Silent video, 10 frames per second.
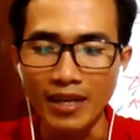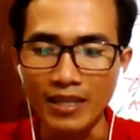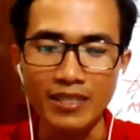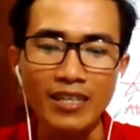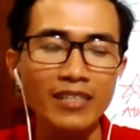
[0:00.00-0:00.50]

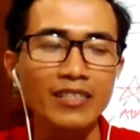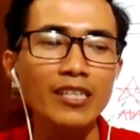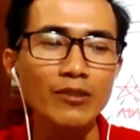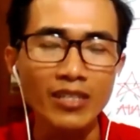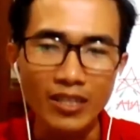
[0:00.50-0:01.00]
à, chỉ cần
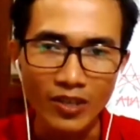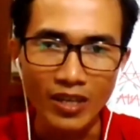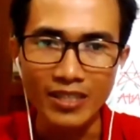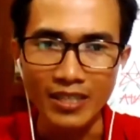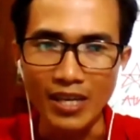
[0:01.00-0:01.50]
những điều tích cực thôi
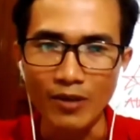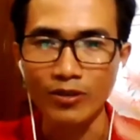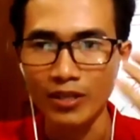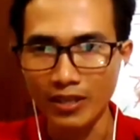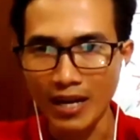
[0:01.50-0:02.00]
anh chị đều
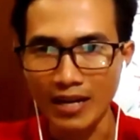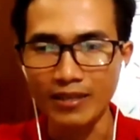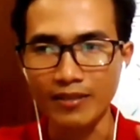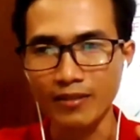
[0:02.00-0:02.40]
có thể đăng được